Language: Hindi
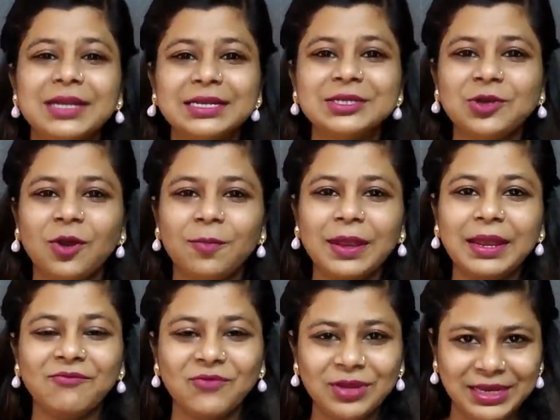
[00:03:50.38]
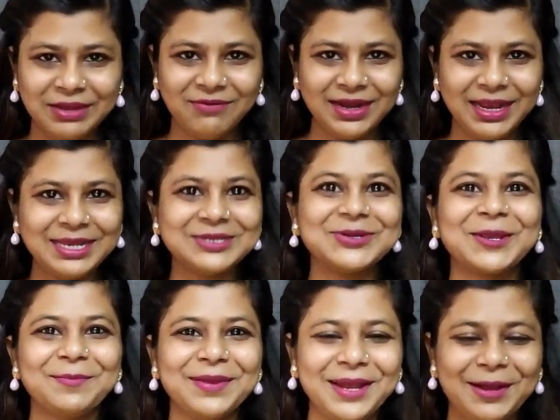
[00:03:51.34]
नेक्स्ट टॉप है वो ये वाला है जो
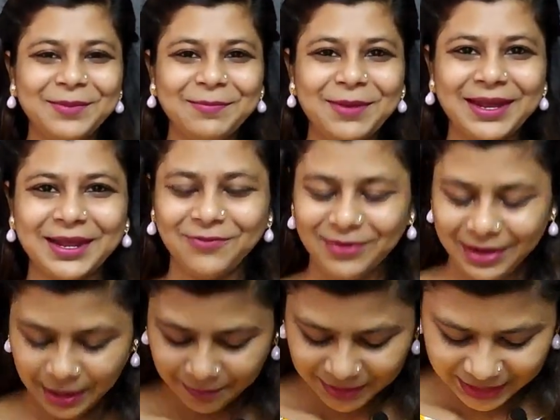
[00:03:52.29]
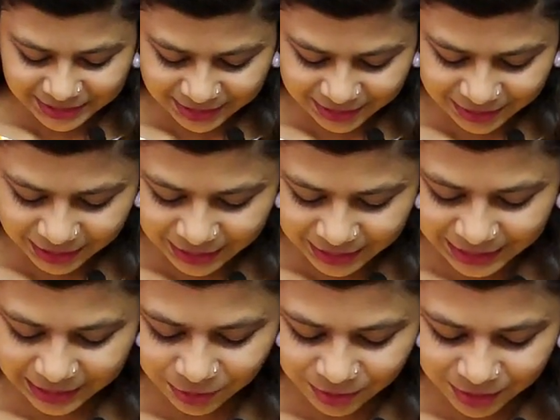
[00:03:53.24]
कि मैंने अभी पहना हुआ है आप देख सकते हैं
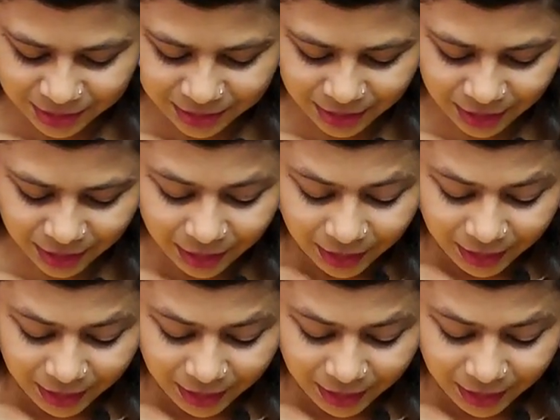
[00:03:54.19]
येलो कलर का